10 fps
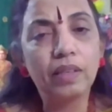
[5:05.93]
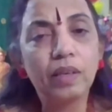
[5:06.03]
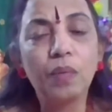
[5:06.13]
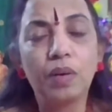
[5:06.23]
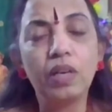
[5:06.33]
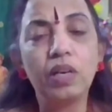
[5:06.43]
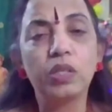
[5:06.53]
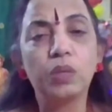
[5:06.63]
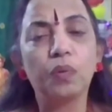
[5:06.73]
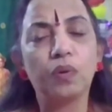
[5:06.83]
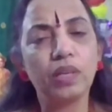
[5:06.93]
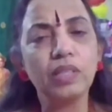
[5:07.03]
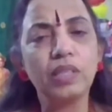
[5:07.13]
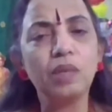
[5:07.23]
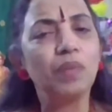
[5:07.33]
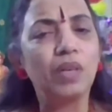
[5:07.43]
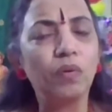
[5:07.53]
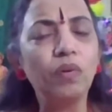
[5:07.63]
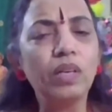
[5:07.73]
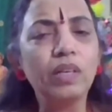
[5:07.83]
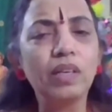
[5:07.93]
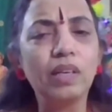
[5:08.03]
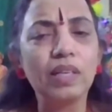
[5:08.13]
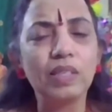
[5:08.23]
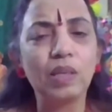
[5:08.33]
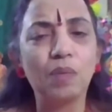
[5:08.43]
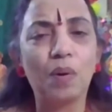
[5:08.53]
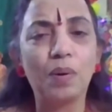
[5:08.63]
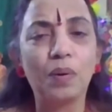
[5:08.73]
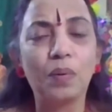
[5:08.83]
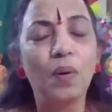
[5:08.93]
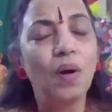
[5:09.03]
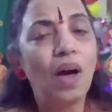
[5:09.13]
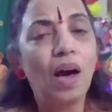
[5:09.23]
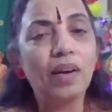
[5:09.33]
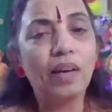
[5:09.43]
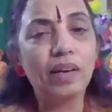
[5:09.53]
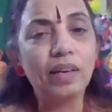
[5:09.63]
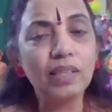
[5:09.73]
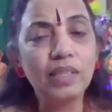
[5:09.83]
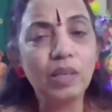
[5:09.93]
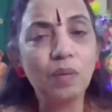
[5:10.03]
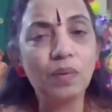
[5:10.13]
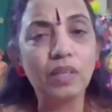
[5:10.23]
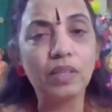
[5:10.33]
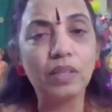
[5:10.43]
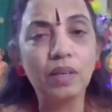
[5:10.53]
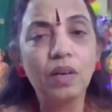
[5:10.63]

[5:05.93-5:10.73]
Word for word: நம்ம என்ன நினைச்சுப்போம் ரகசியம் ஏதோ இருக்கு ரகசியம் அப்படின்னும் ஆனா ரகசியம்ன்றது